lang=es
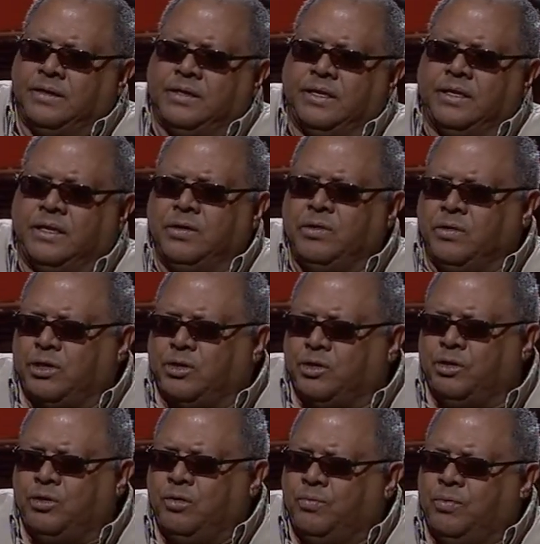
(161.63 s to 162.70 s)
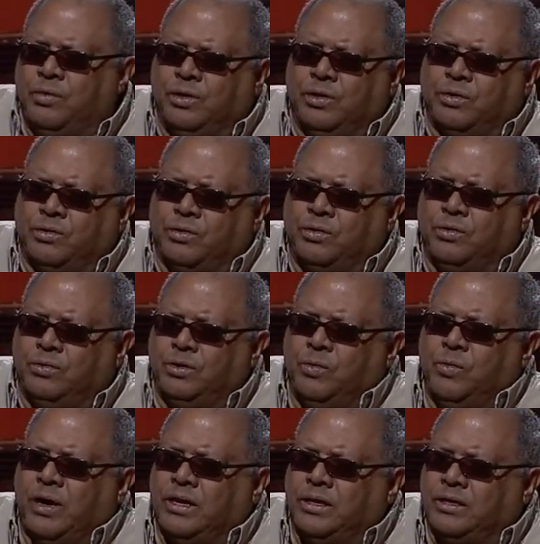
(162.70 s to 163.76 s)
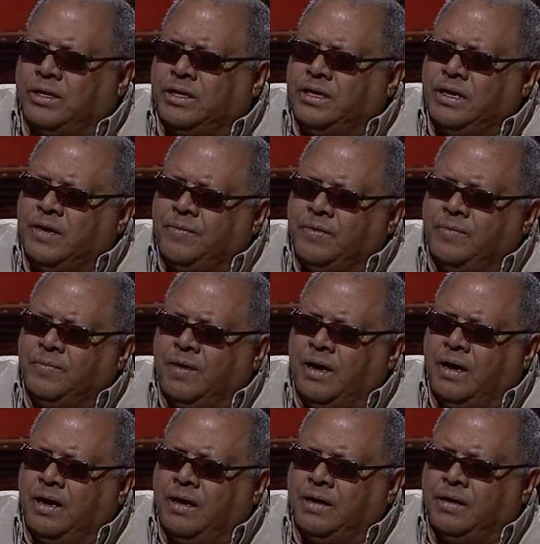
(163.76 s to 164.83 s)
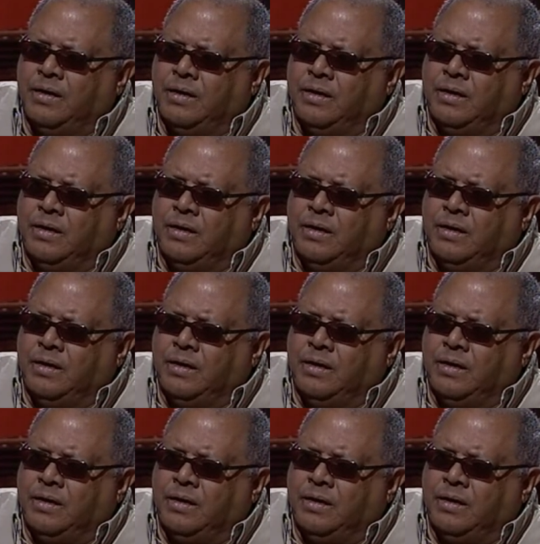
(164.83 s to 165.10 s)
Te digo que todos los públicos son iguales, tienen la ah, misma